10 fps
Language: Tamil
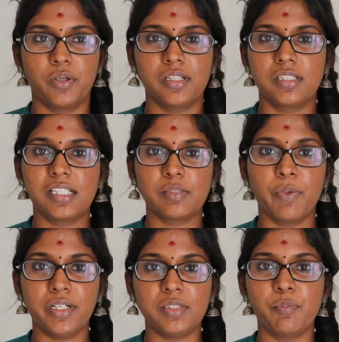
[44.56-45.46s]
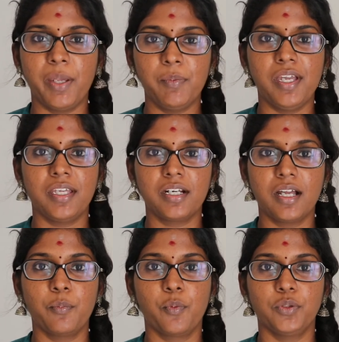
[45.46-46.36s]
ஒரு சிக்ஸ் மந்த்ஸ் பேபியாக
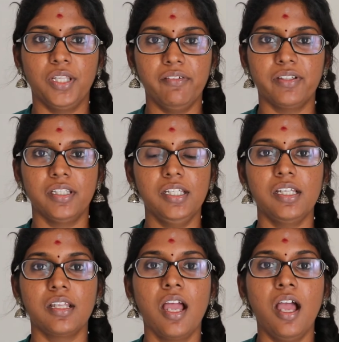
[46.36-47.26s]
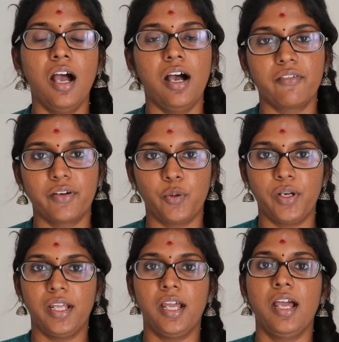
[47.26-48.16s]
இருக்கும்போதே வந்து
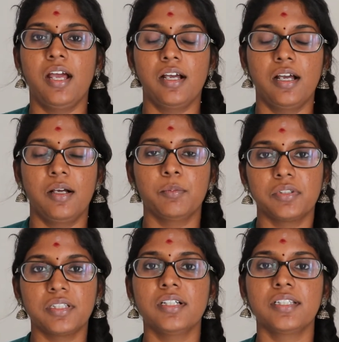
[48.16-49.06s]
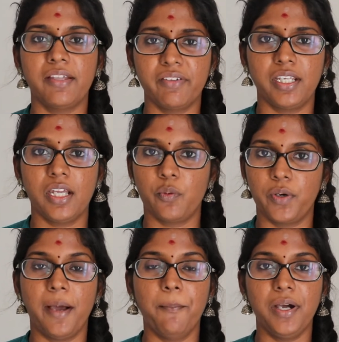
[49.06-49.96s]
அவங்களோட
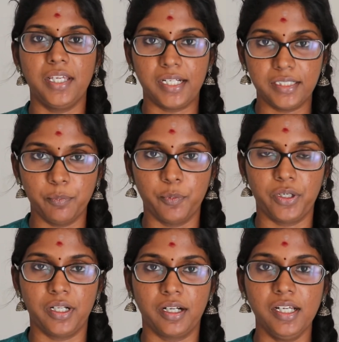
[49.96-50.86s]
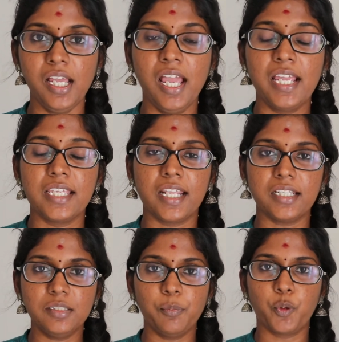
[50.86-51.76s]
தேவரையாவோட அம்மா இறந்து போகிறாங்க
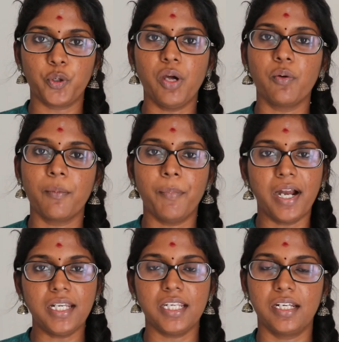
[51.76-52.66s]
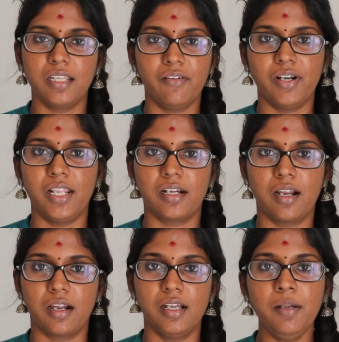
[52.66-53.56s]
இறந்து போனோன்னா அவங்க பாட்டிக்கிட்ட தான்
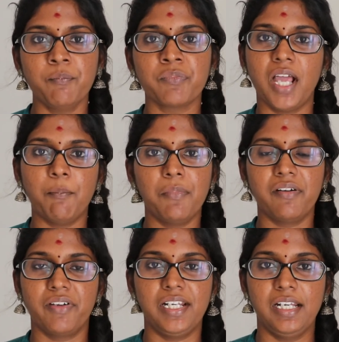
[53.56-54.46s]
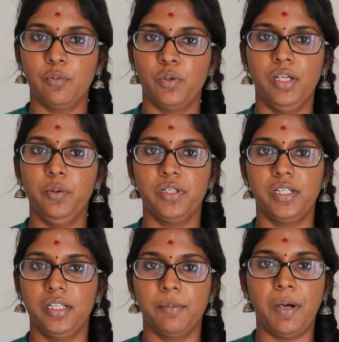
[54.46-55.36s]
வளர்கிறாங்க அம்மா வழியில் உள்ள
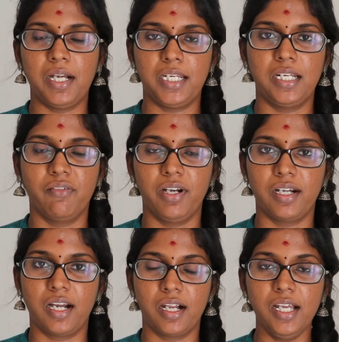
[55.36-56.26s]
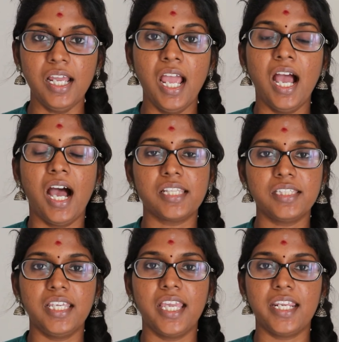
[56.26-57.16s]
ஒரு பாட்டிக்கிட்ட வளர்கிறாங்க
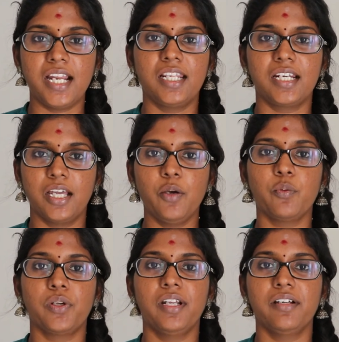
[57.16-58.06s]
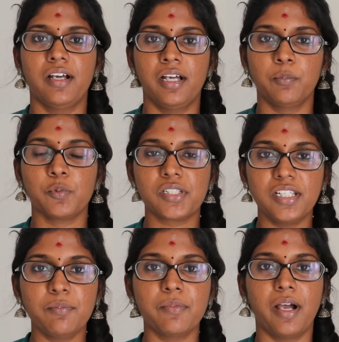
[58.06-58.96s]
அந்த ஏரியாவில் இருக்க ஒரு
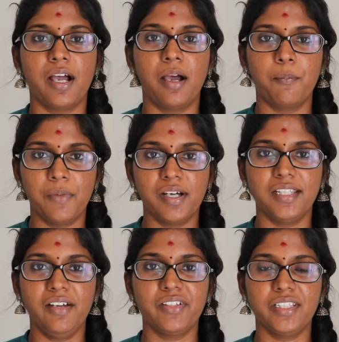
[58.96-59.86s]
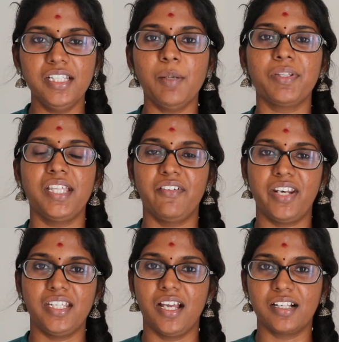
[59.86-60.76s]
முஸ்லீம் அம்மா தான் வந்து நம்ம
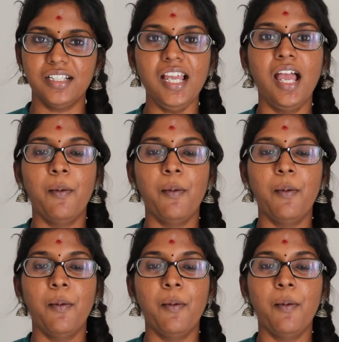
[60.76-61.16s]
தேவரையாக்கு